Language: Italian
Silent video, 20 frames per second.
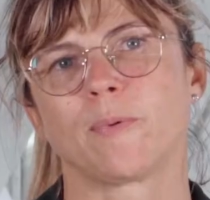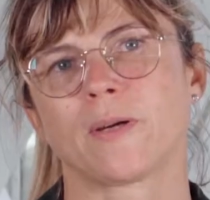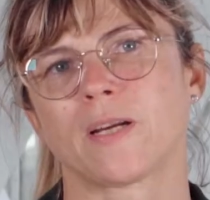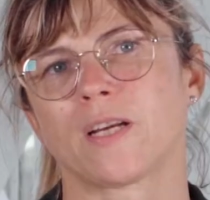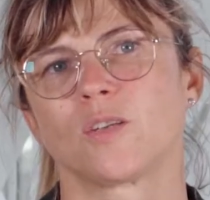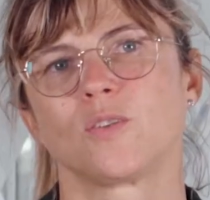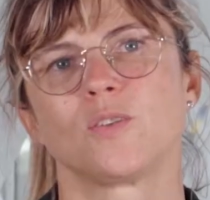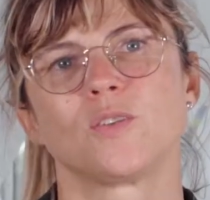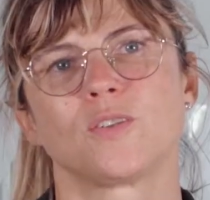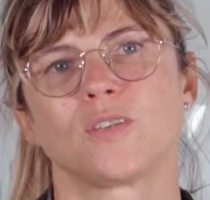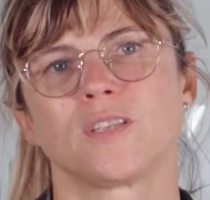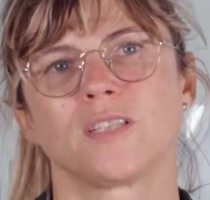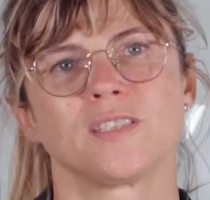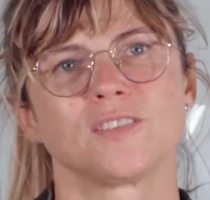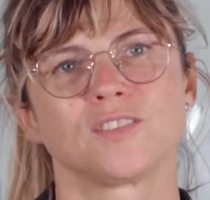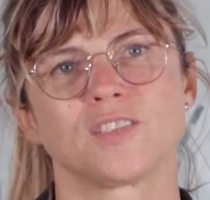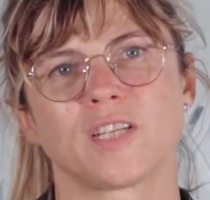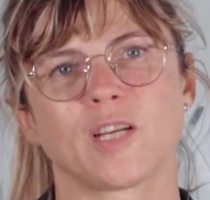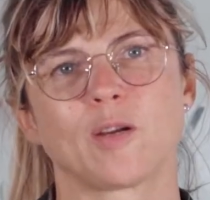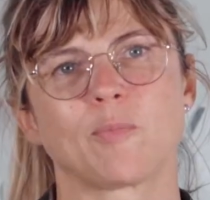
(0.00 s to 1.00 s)

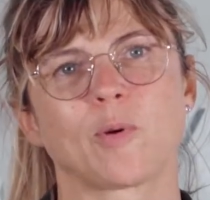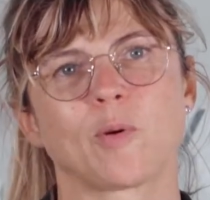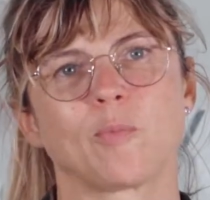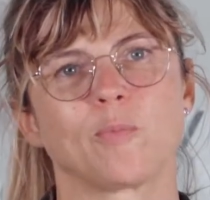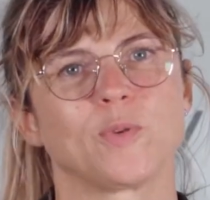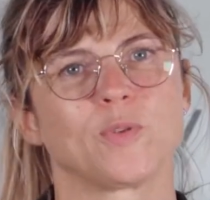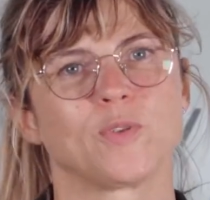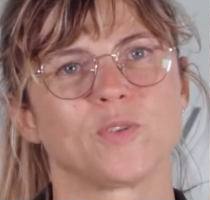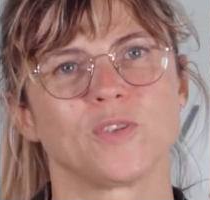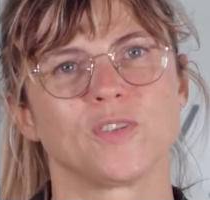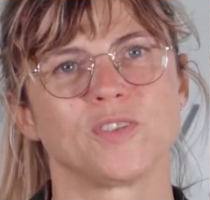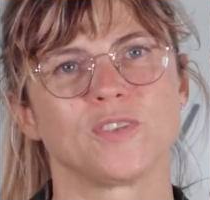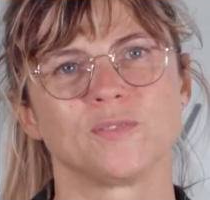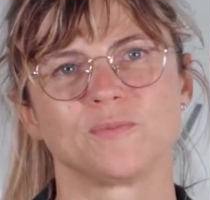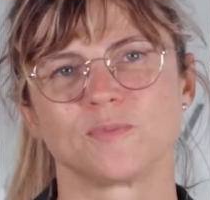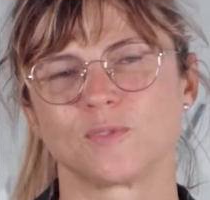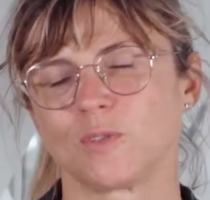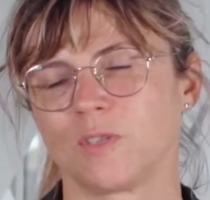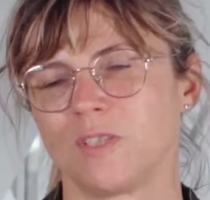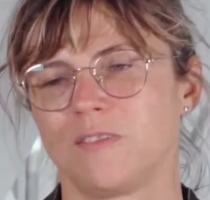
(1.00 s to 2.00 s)
paragone, c'era proprio,
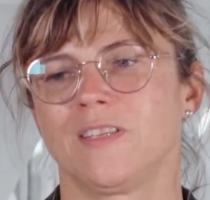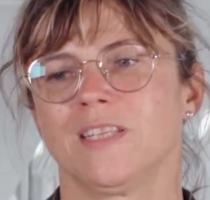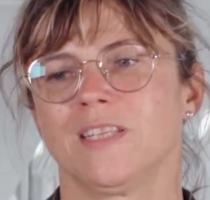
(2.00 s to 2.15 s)
dovevi